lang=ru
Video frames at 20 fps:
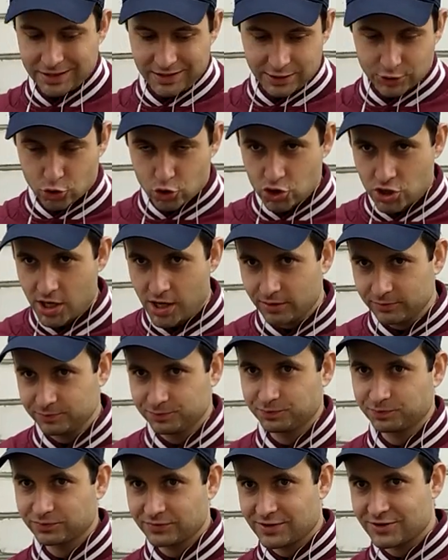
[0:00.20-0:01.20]
Привет, друзья!
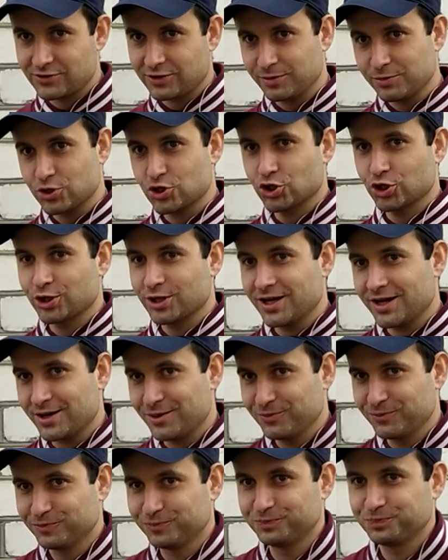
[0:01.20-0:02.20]
С вами
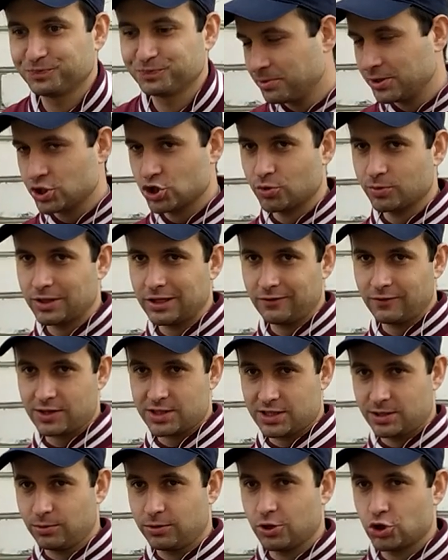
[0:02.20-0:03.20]
Шинедаром. Пишем для
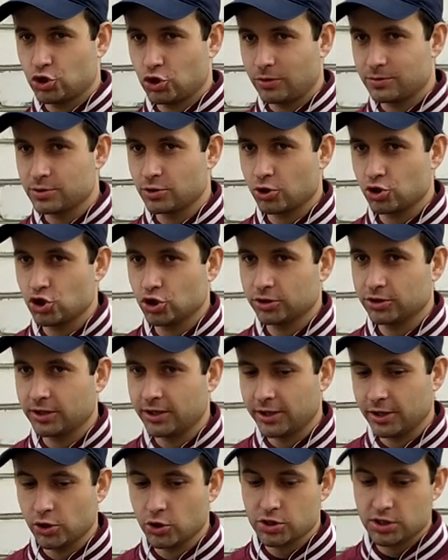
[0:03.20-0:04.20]
вас небольшой обзорчик
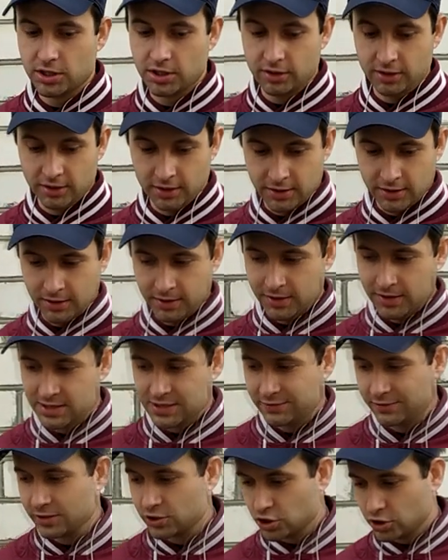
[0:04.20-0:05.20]
на колеса
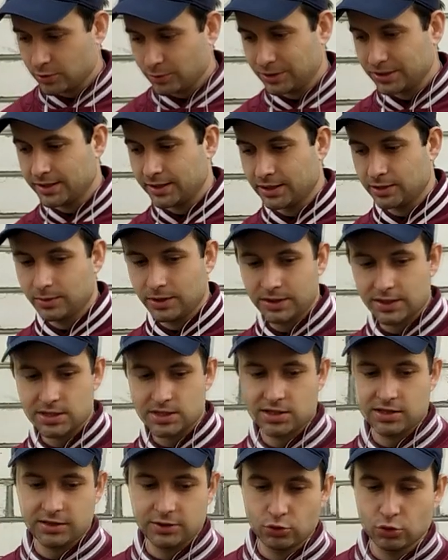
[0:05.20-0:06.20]
свежие модели
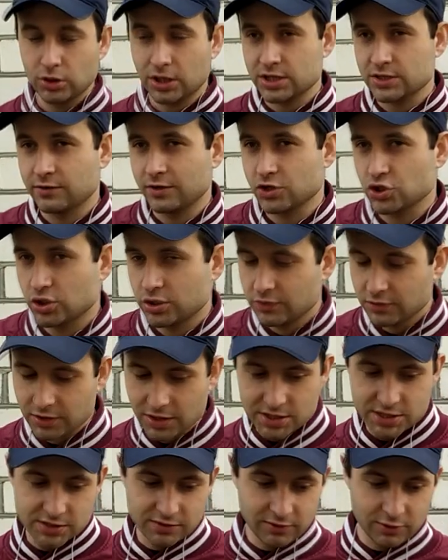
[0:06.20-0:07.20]
Митаса, ну как свежие,
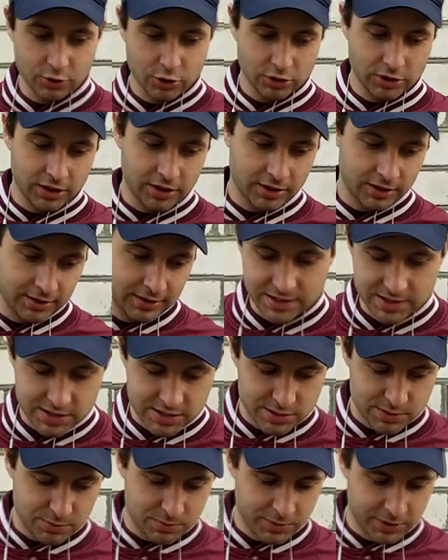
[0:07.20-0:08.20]
19 года.
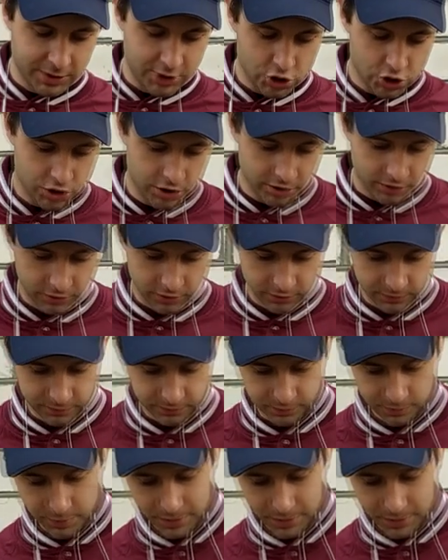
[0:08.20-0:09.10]
Митас решил